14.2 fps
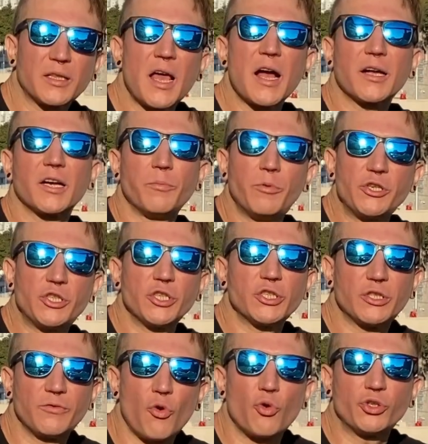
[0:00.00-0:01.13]
так как
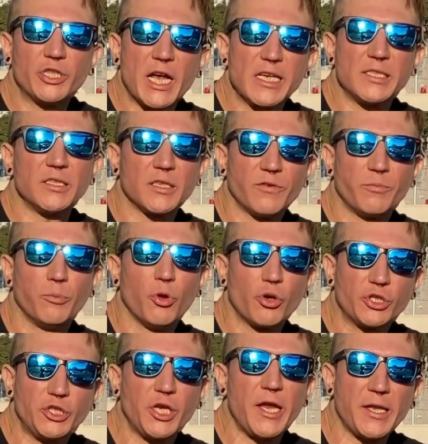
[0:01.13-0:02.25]
большинство участников
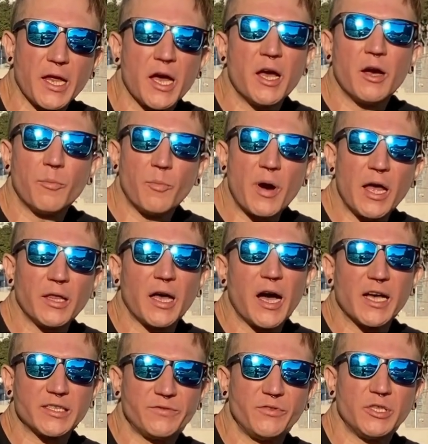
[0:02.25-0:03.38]
блокчейна мало
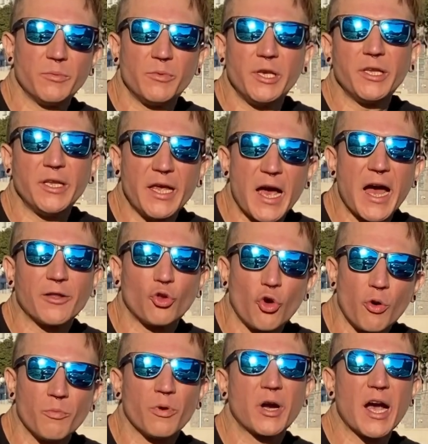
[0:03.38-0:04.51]
осведомлены о
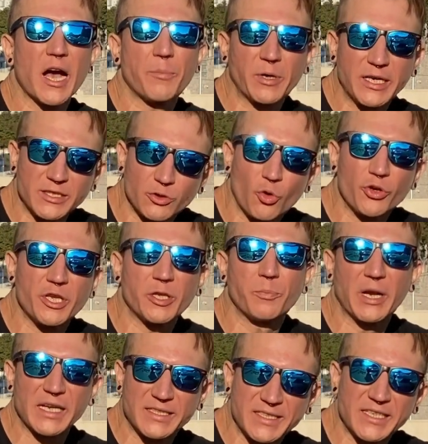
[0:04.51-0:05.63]
том, как происходит
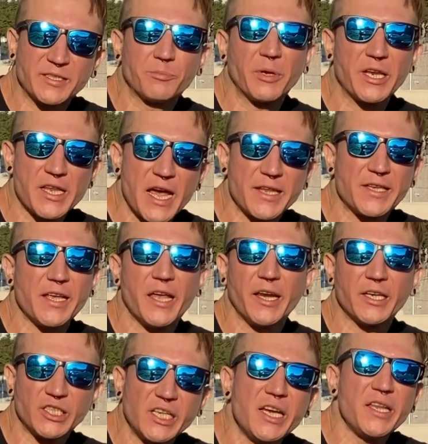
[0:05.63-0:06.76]
процесс принятия
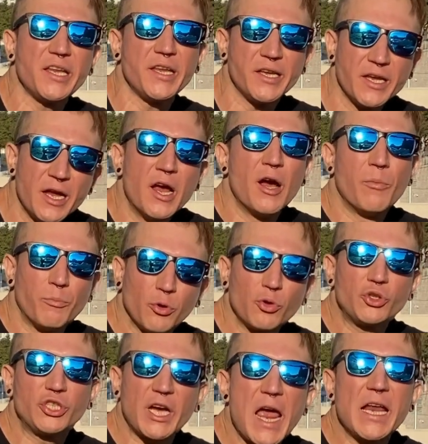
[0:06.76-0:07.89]
решений,
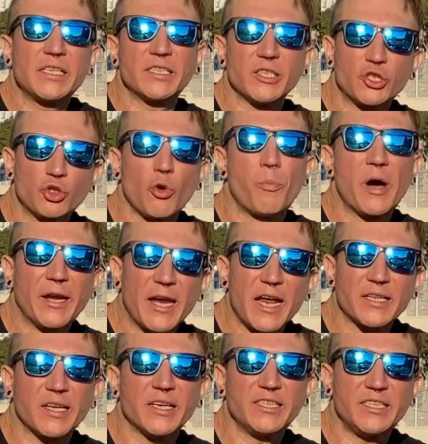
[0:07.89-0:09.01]
получается, что
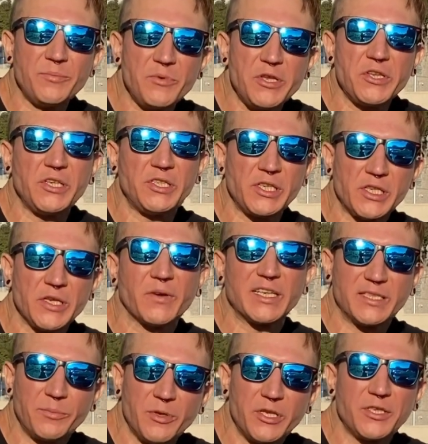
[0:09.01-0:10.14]
порядка
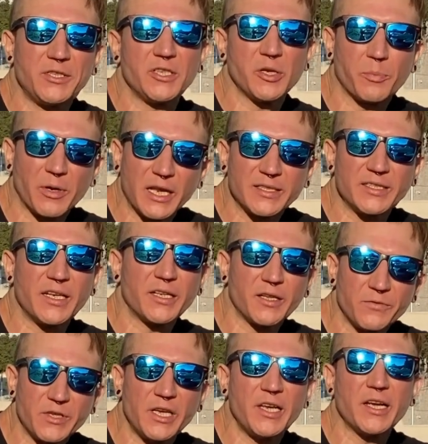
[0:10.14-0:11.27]

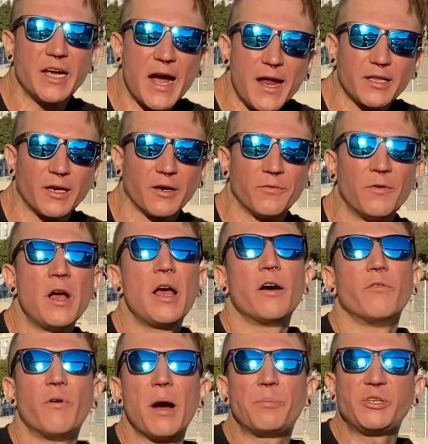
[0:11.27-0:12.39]
70-80% делегаторов
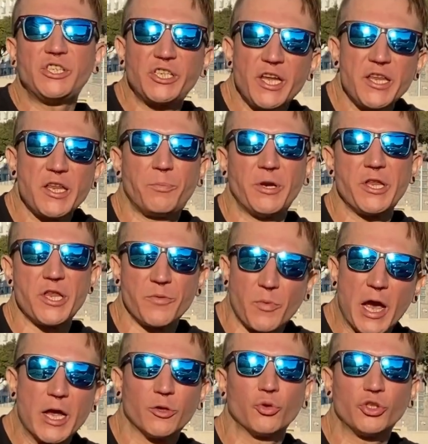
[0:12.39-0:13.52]
вообще не
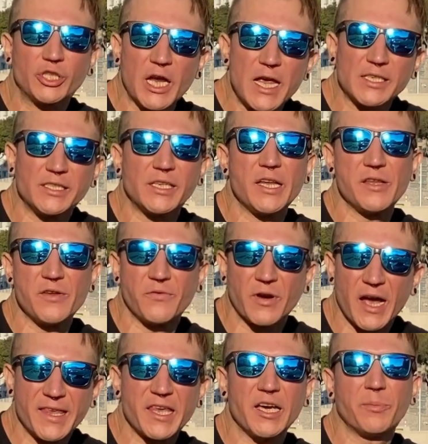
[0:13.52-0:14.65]
принимают участие ни в
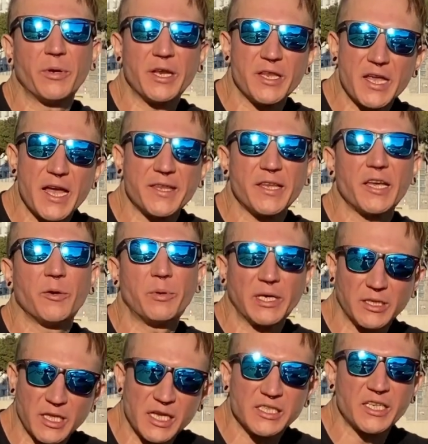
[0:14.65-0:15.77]
каких принятиях
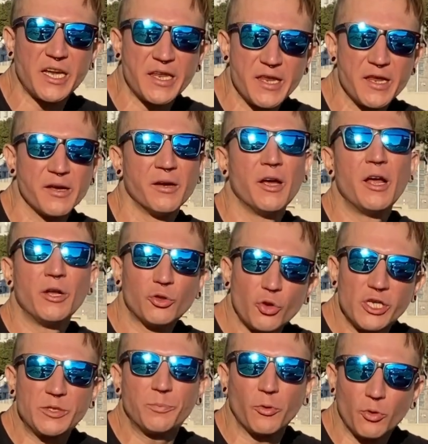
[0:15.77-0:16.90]
предложений. То
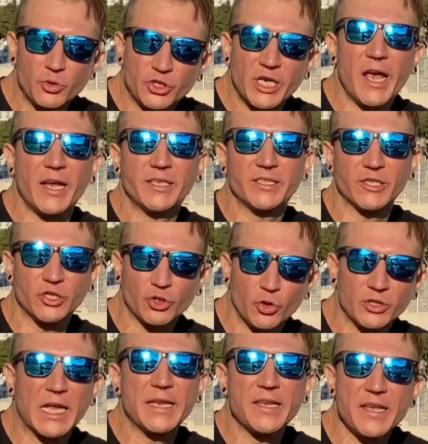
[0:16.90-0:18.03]
есть получается, что
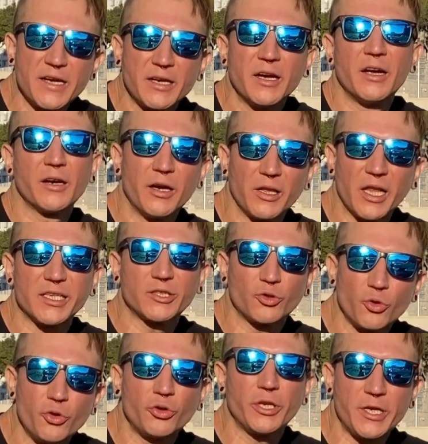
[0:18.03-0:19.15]
за них
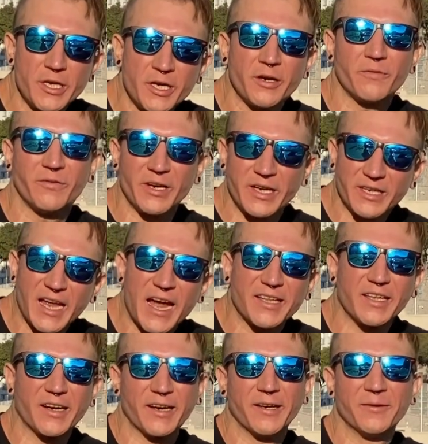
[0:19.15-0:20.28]
голосуют их
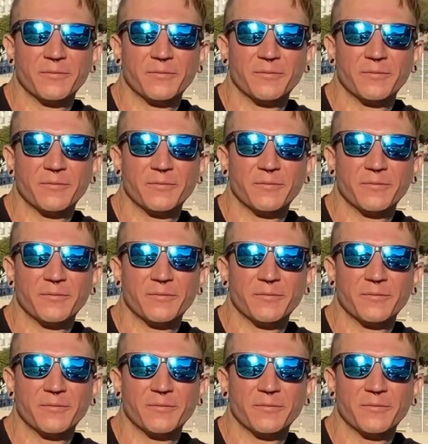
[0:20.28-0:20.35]
валидаторы.